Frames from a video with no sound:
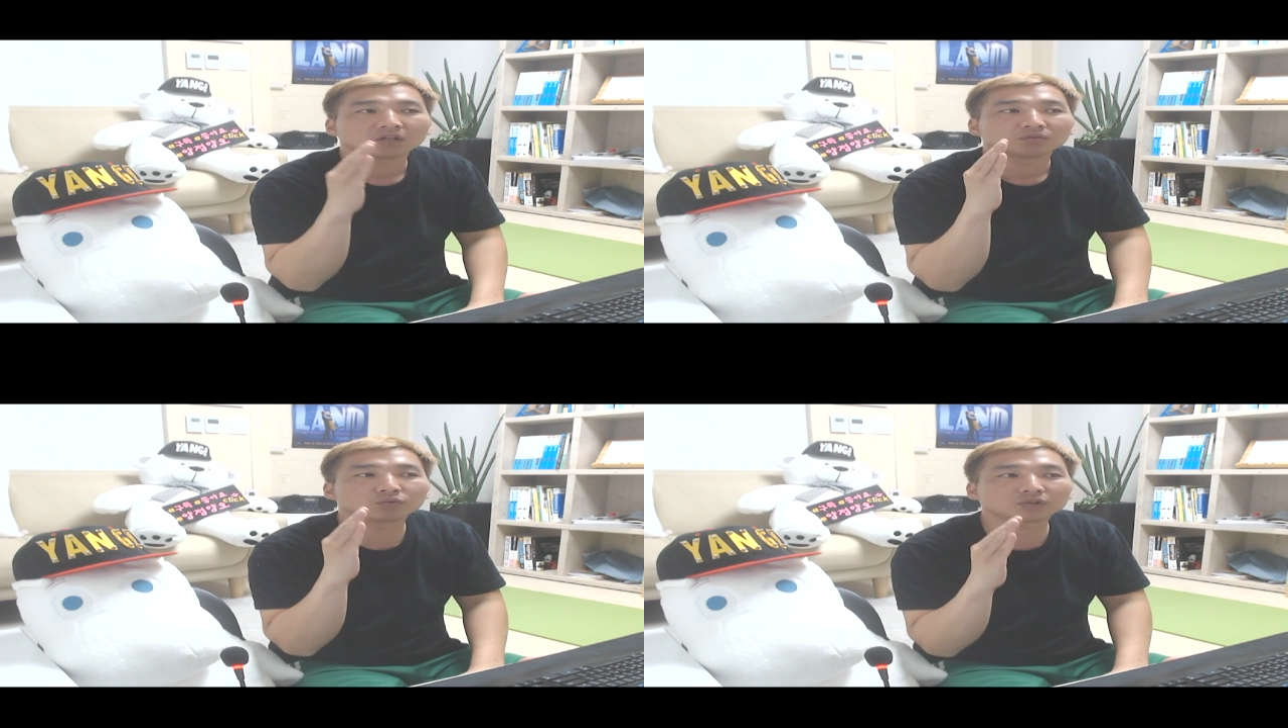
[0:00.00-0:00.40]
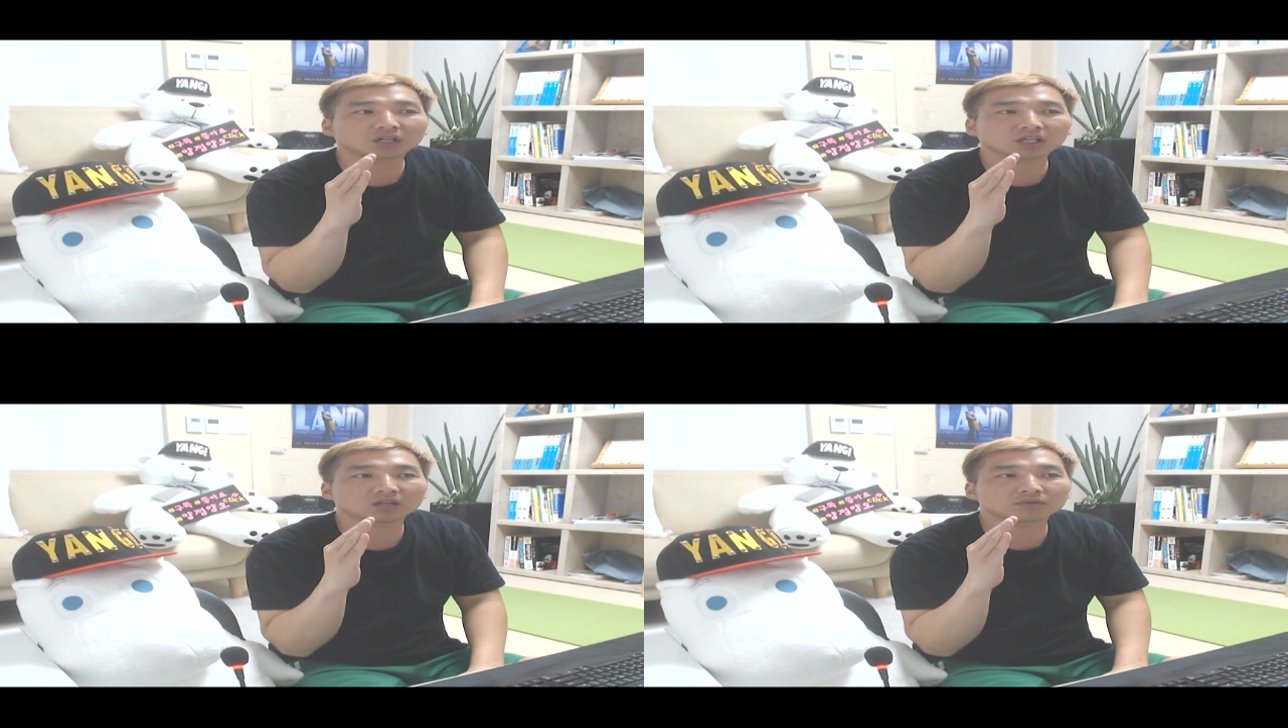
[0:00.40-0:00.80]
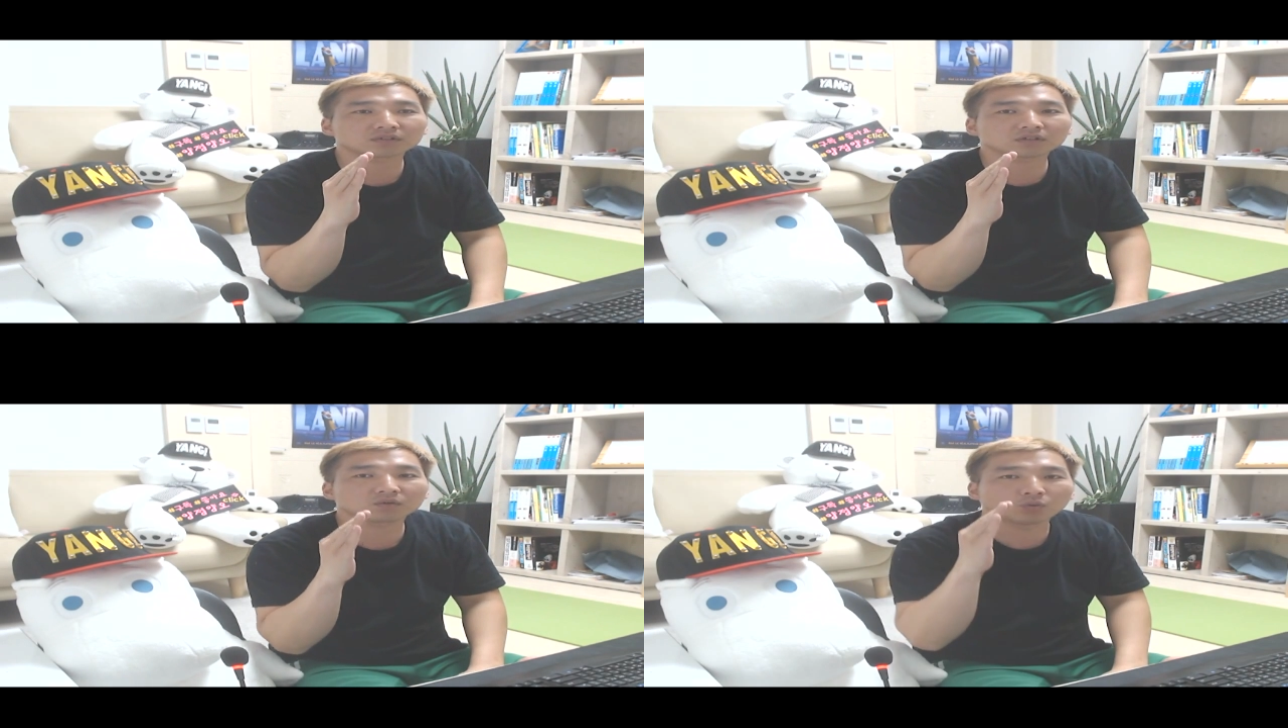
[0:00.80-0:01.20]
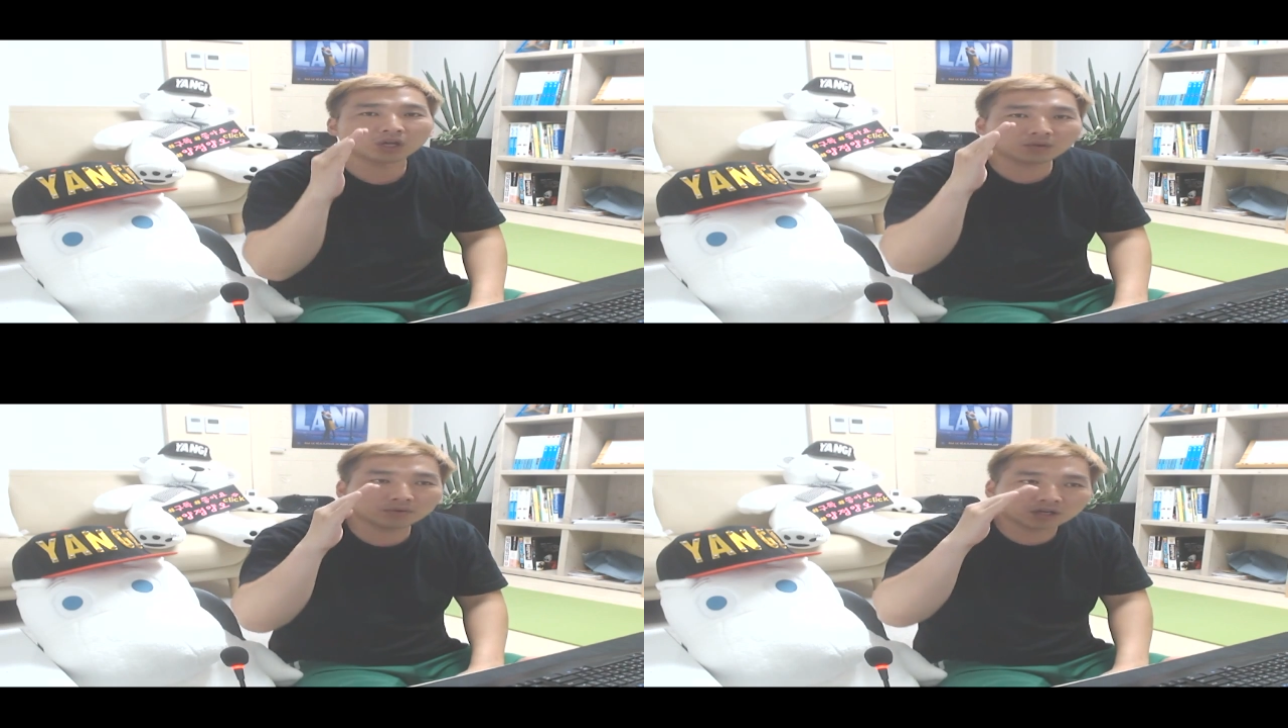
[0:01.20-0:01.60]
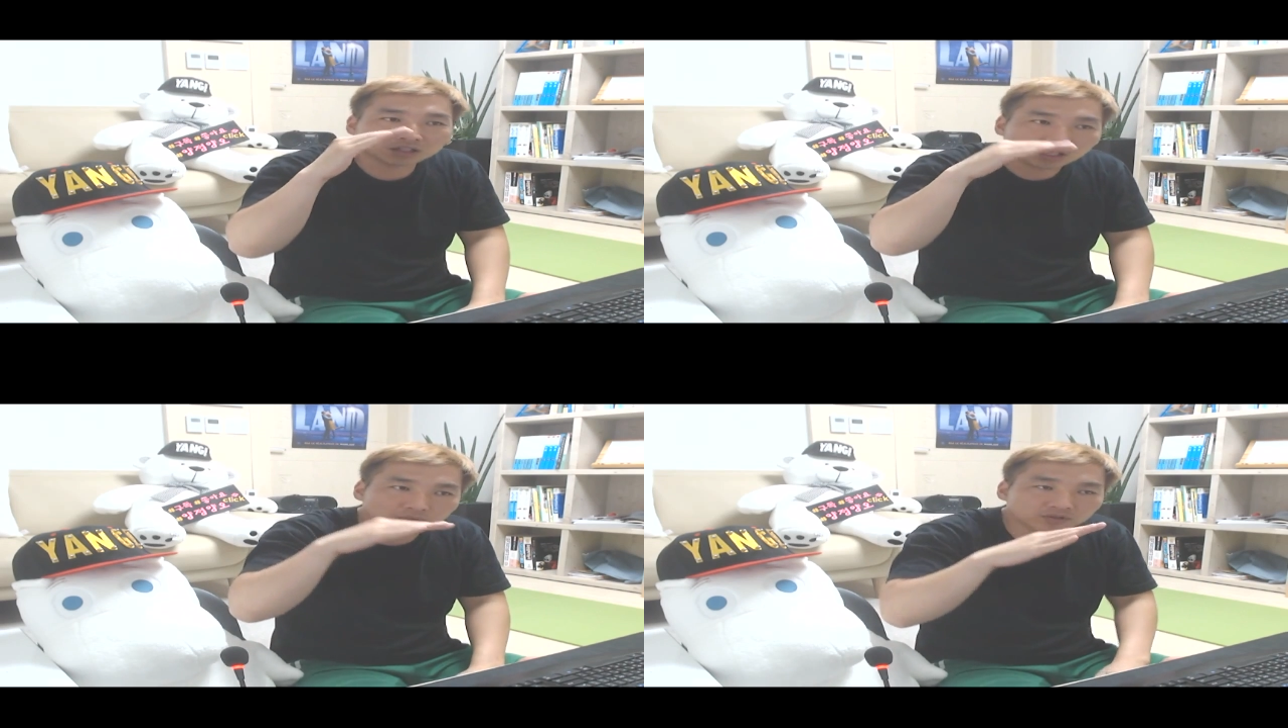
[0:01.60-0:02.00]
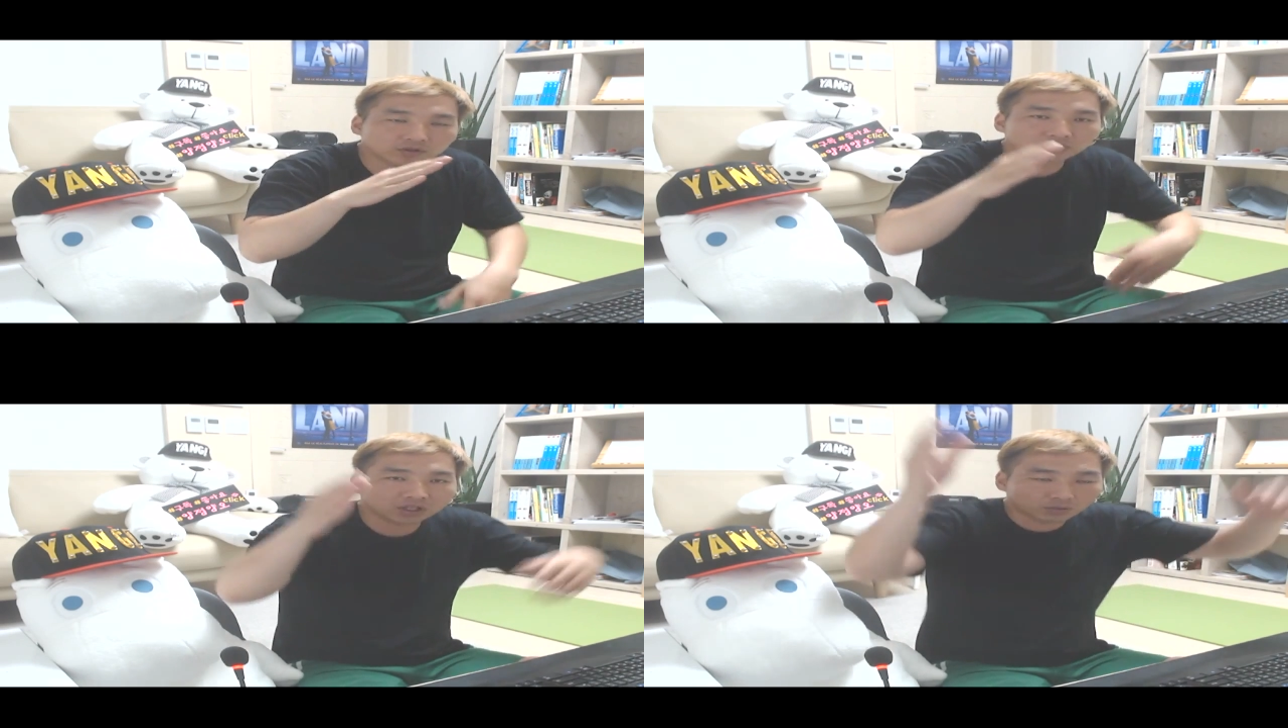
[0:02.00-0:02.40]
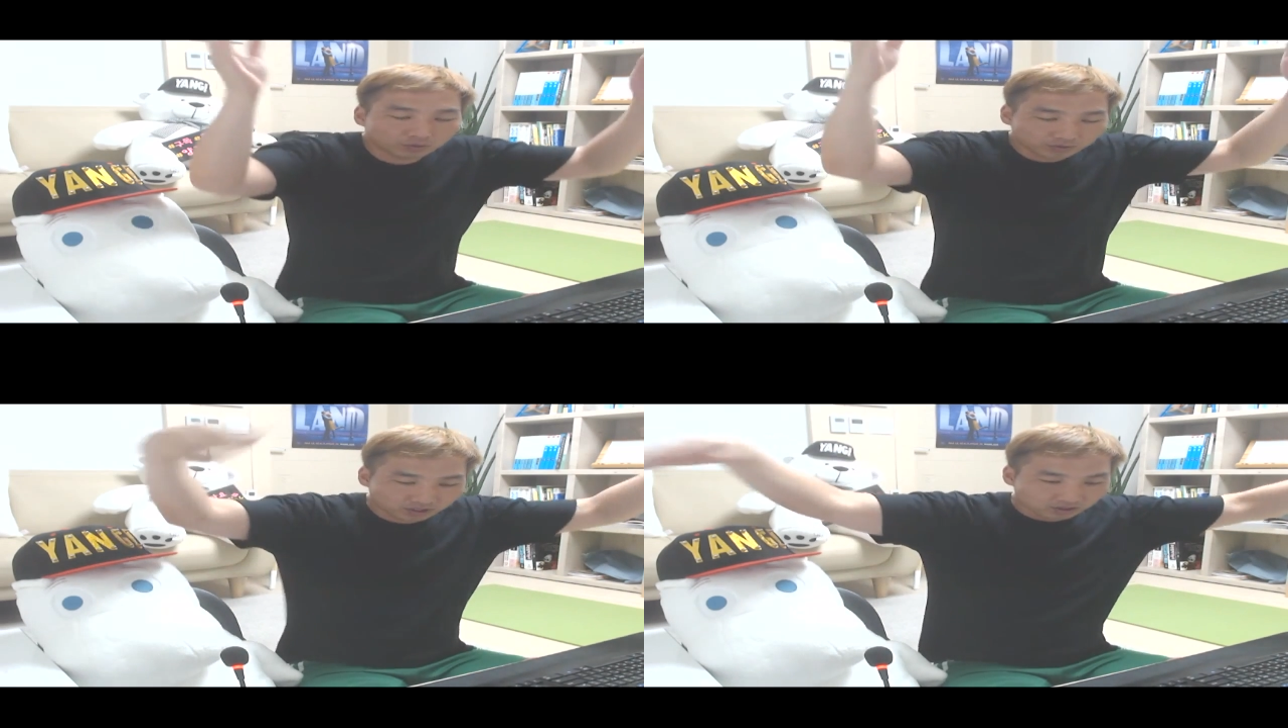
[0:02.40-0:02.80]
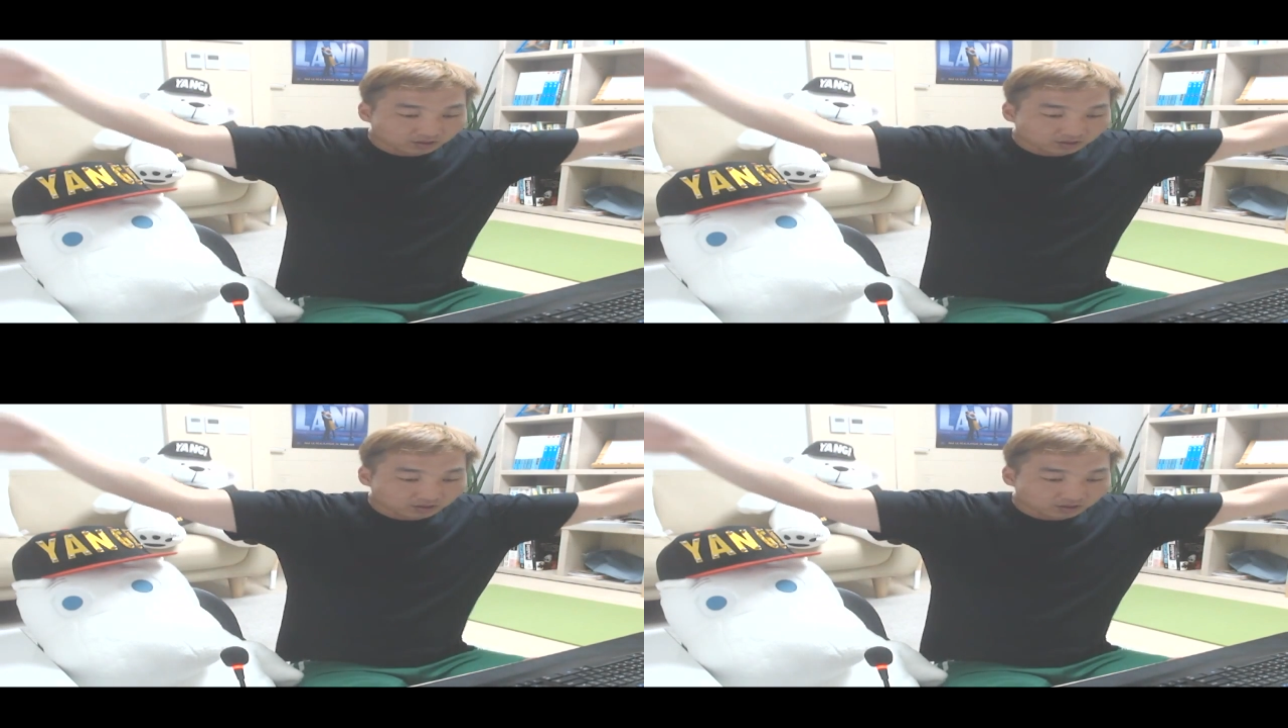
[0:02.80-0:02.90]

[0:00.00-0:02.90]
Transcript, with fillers: 물타기 하면서 웨이브가 되면서 내 몸이